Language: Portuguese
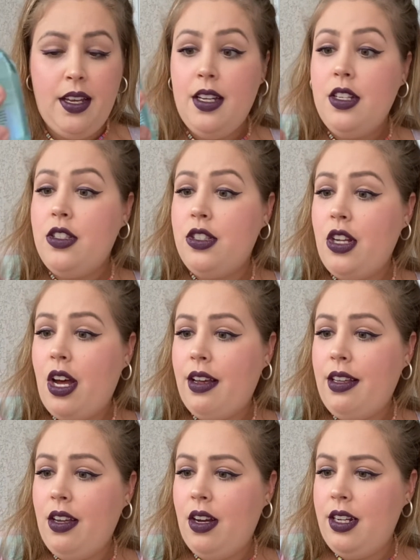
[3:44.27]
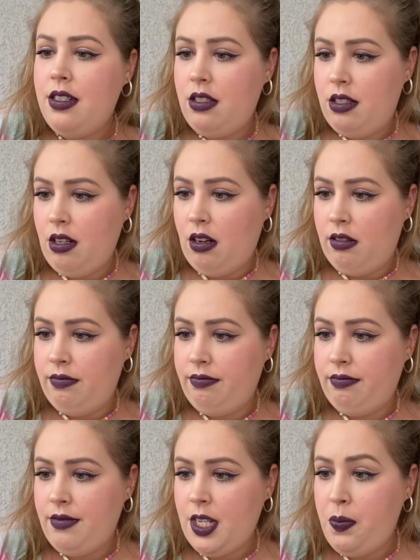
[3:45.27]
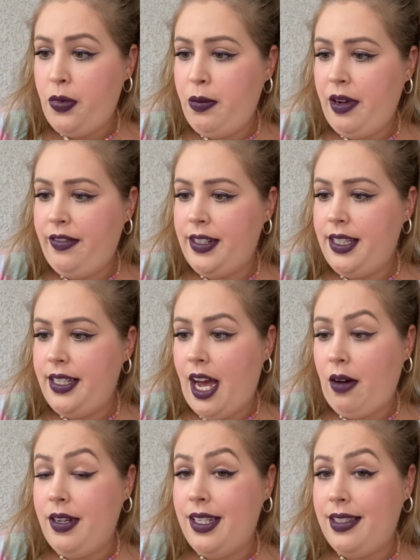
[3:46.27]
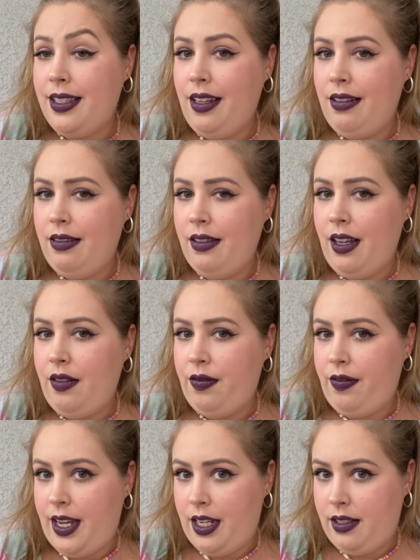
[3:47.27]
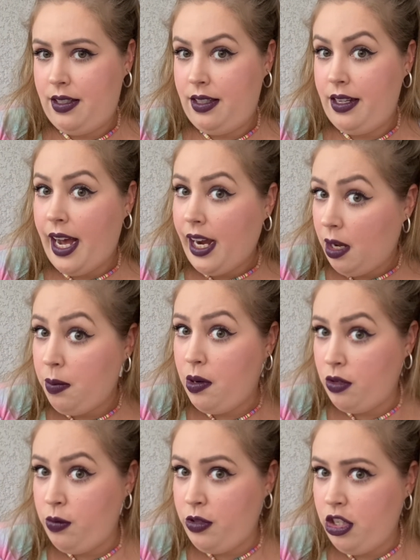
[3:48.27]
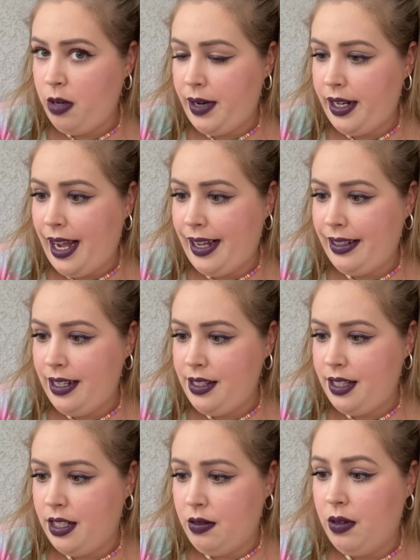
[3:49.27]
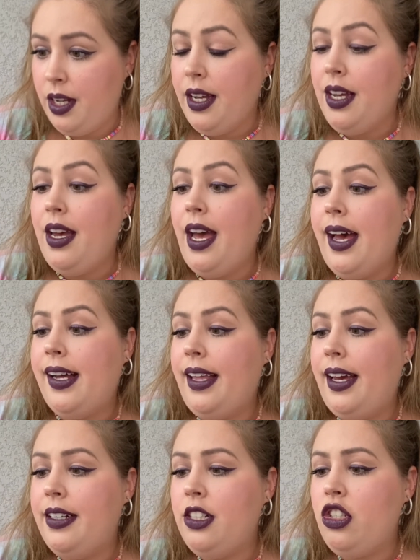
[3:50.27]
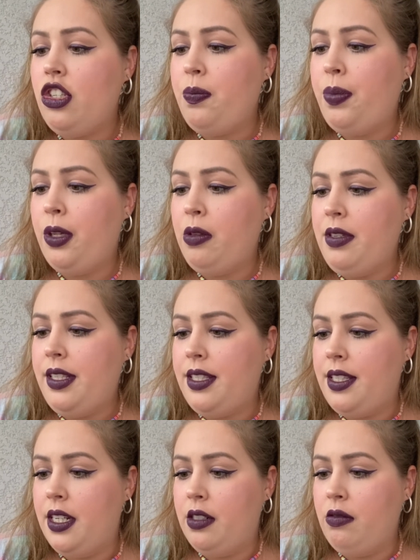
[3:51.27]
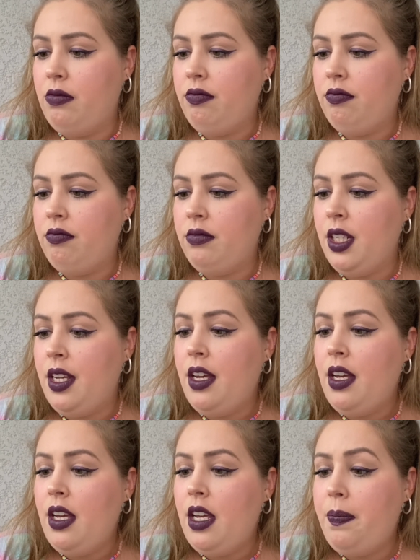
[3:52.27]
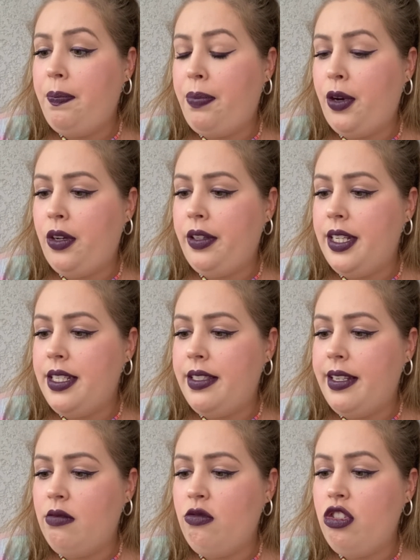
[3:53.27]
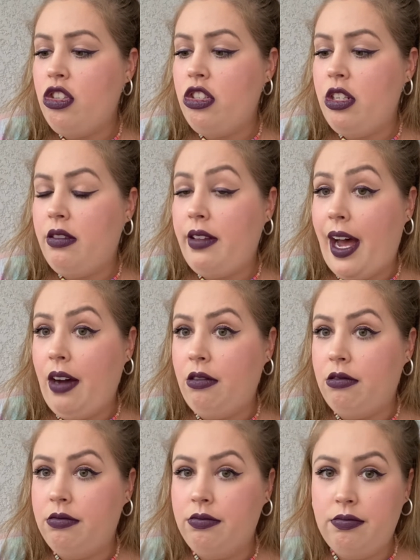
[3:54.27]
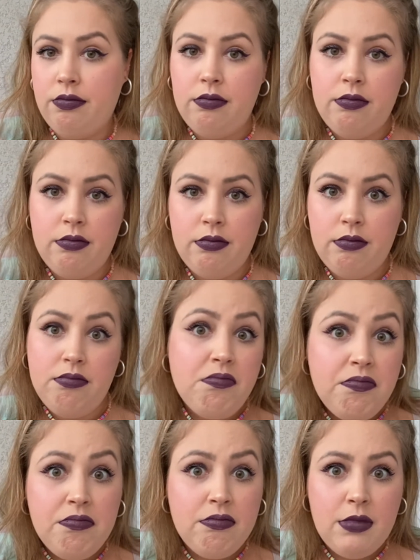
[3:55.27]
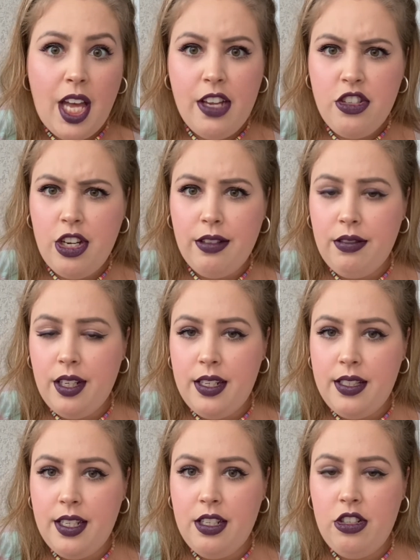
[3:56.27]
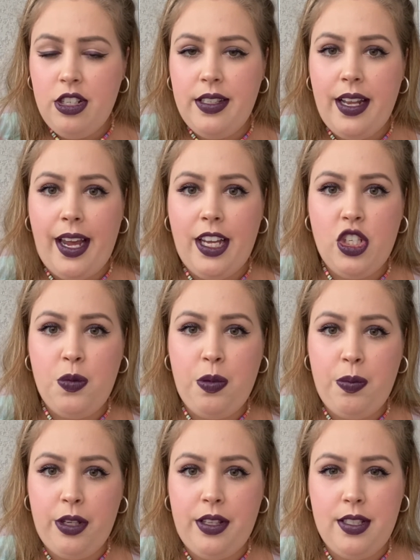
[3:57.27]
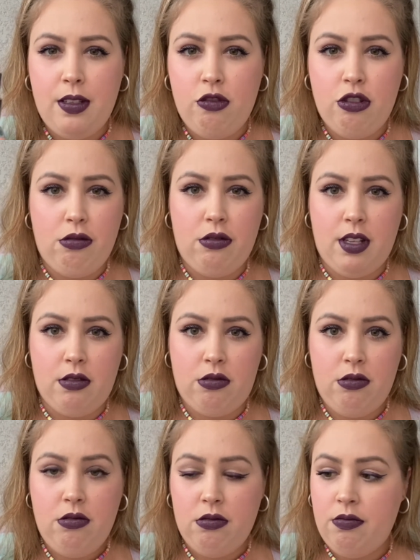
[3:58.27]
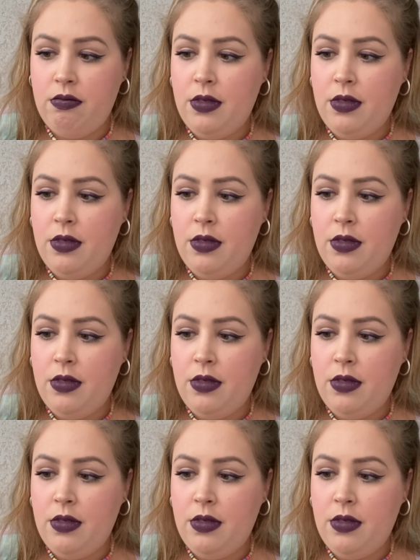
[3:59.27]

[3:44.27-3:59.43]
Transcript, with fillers: Só que, olha só, bruma facial Skin Defense. Acabou de me chamar a atenção. Ela é antipoluição e proteção digital achei é interessante. Será que é tipo proteção de luz azul?